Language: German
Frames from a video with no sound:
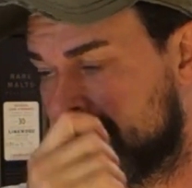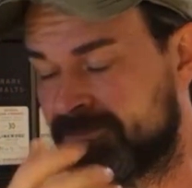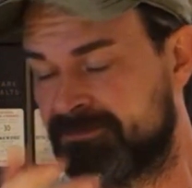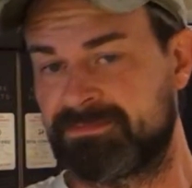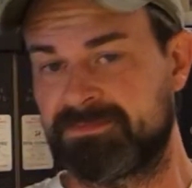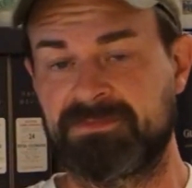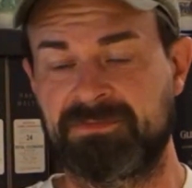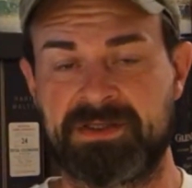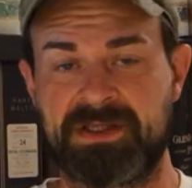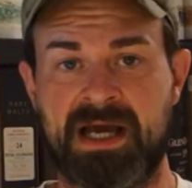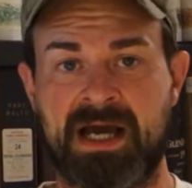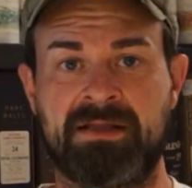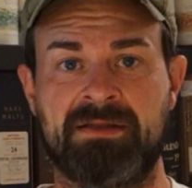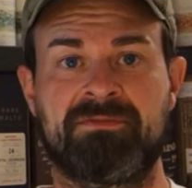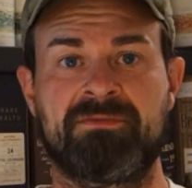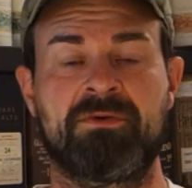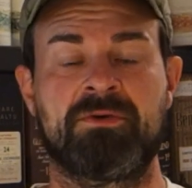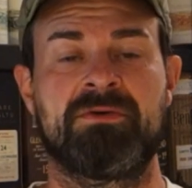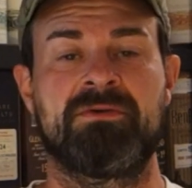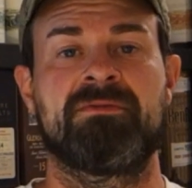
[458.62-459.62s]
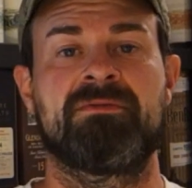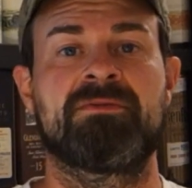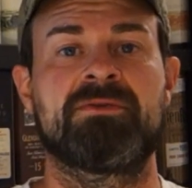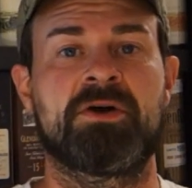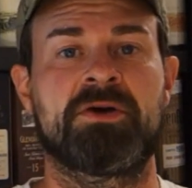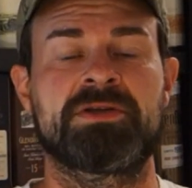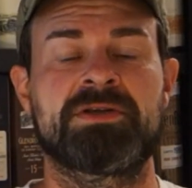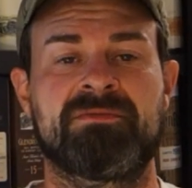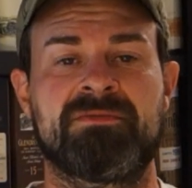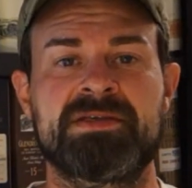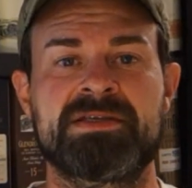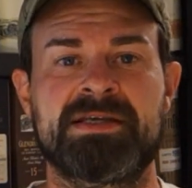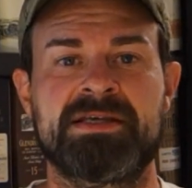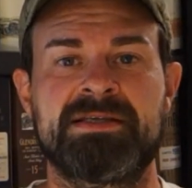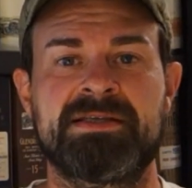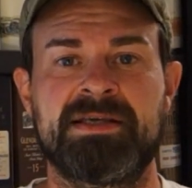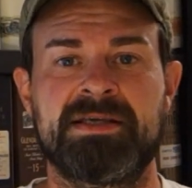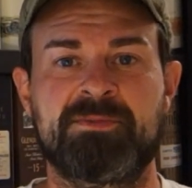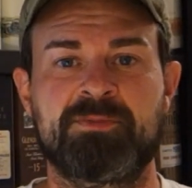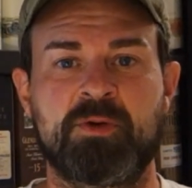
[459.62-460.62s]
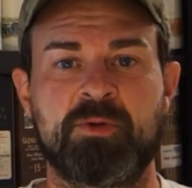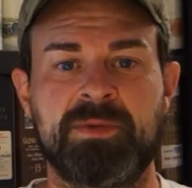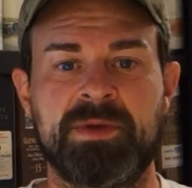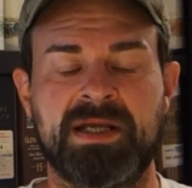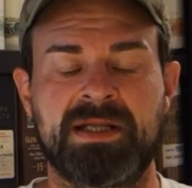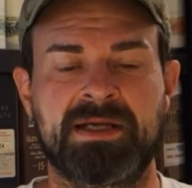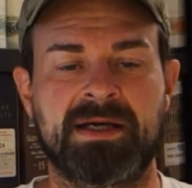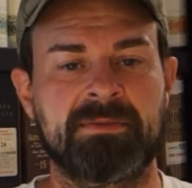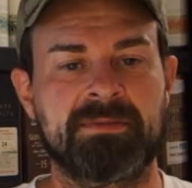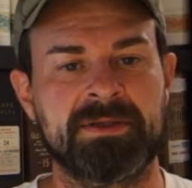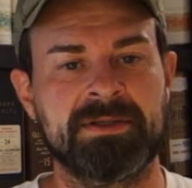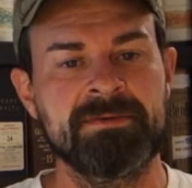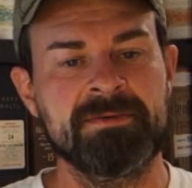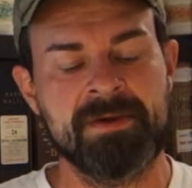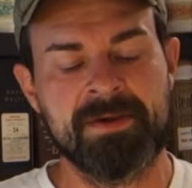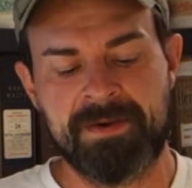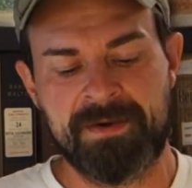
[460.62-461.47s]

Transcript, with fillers: Die Handvoll deutscher Whiskys, die ich probiert habe. Ne?